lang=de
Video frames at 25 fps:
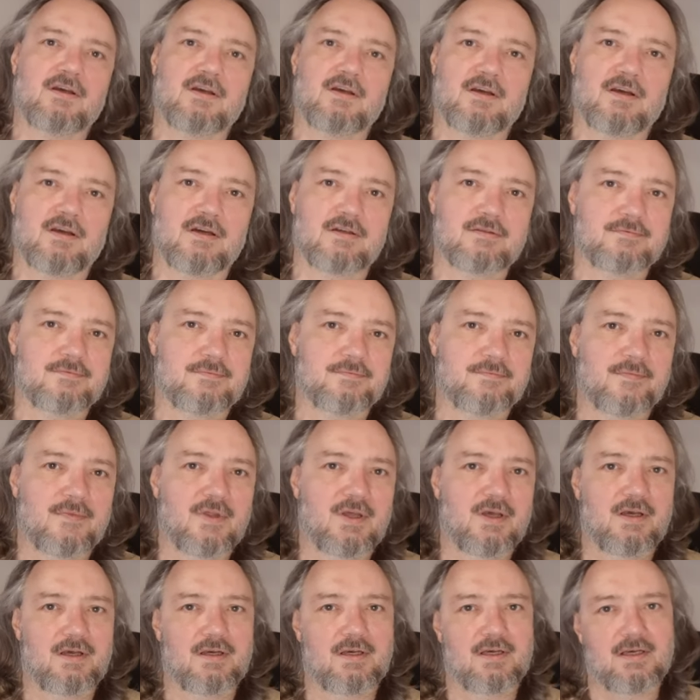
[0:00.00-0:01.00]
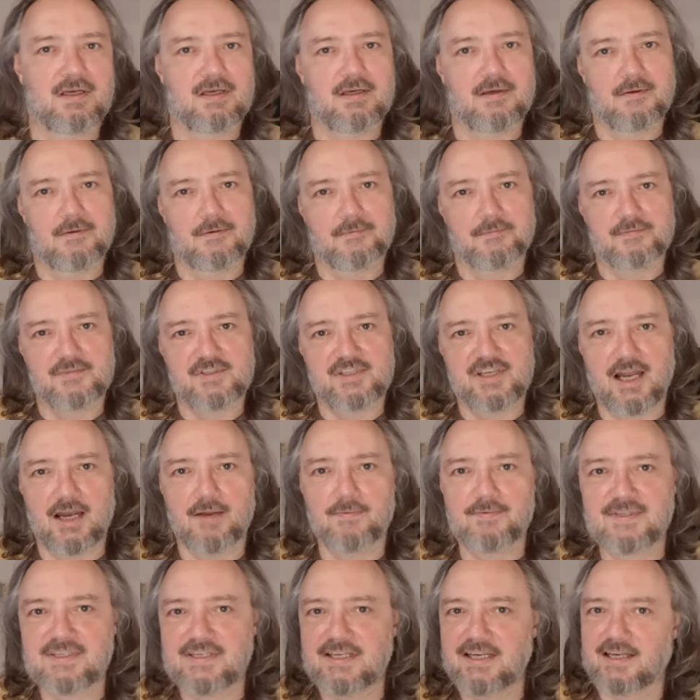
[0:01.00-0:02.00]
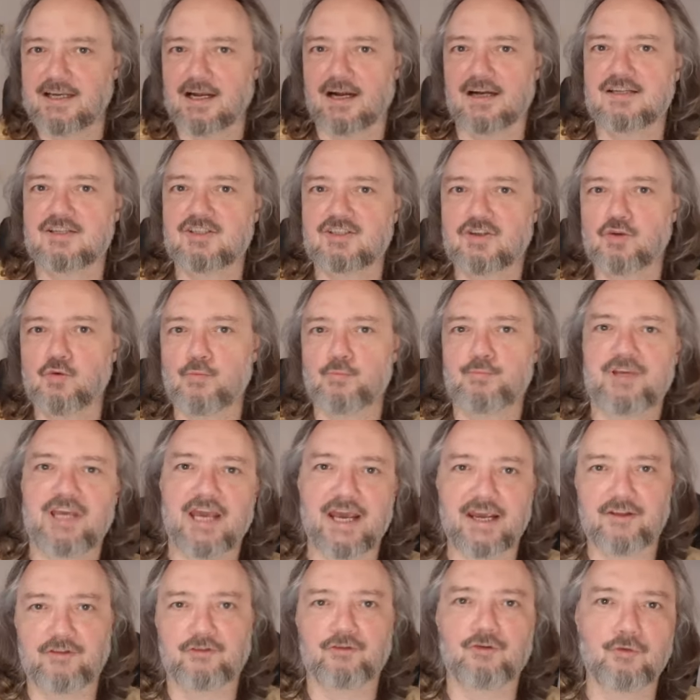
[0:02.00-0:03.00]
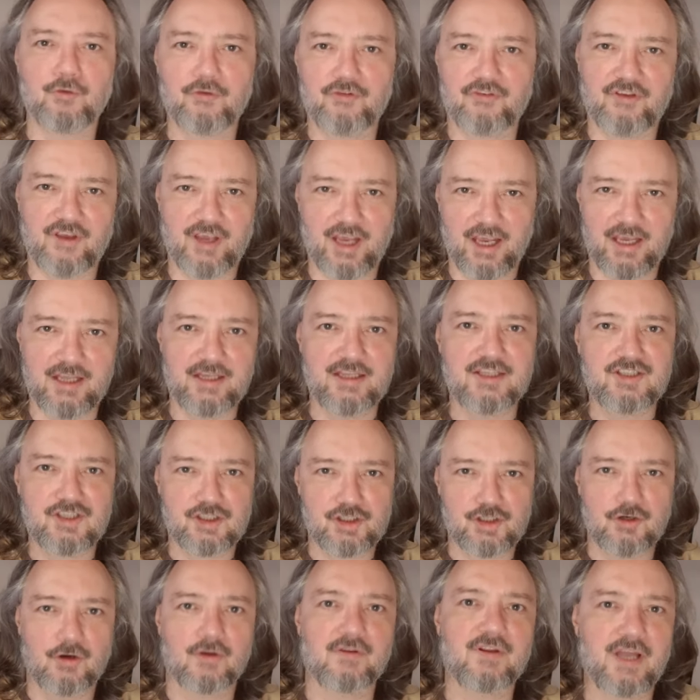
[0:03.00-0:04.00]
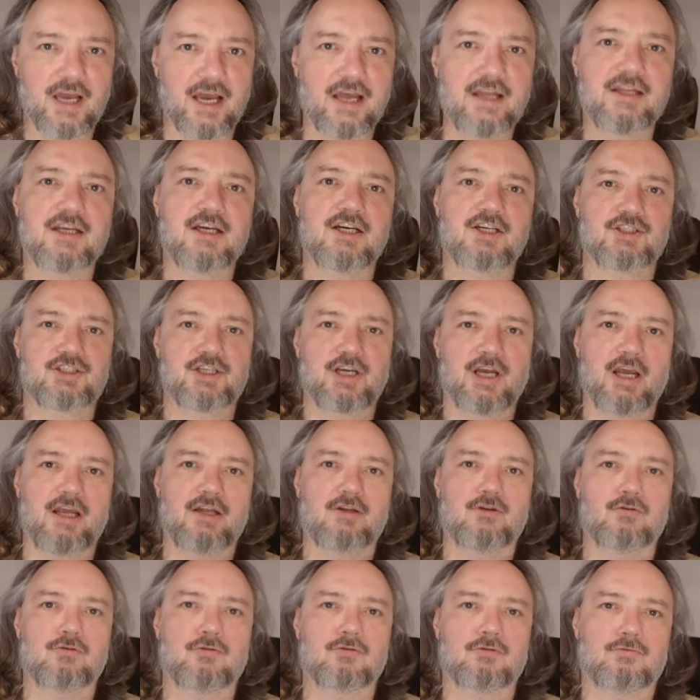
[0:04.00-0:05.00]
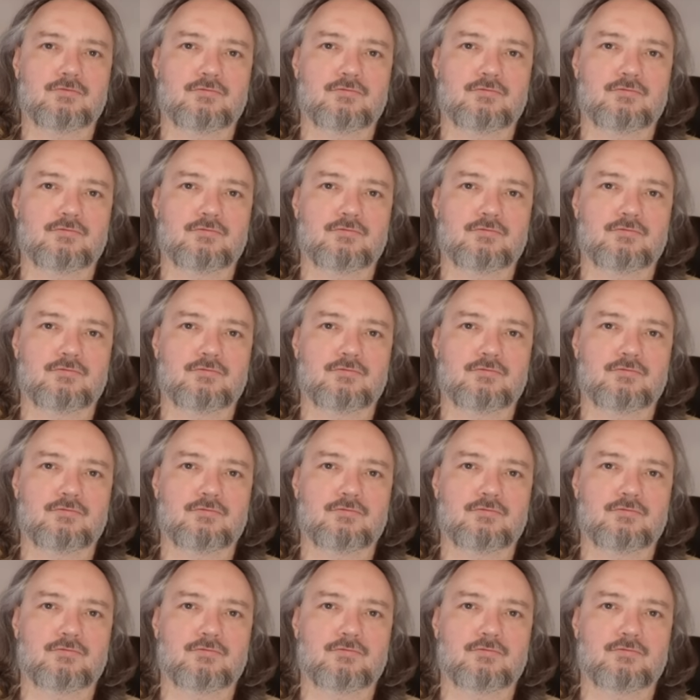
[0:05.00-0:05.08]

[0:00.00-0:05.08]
Ja? Selbst sich als Subjekt zu sehen, ist schon eine Erscheinung.